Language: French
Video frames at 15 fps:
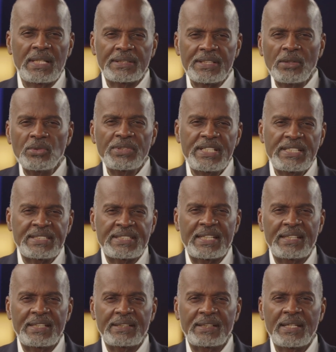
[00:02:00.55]
dans le
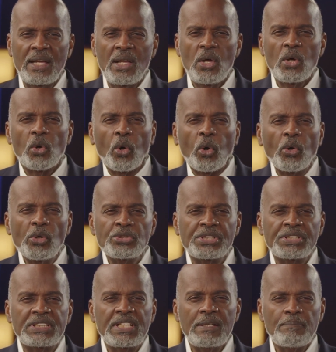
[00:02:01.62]
désert,
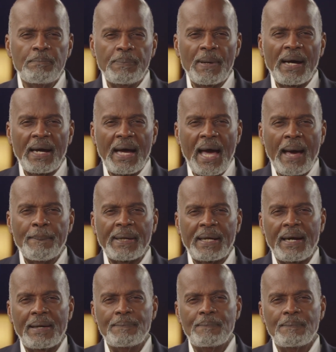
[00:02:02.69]
rejetée par
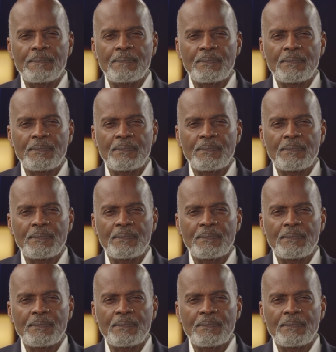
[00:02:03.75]
Abraham.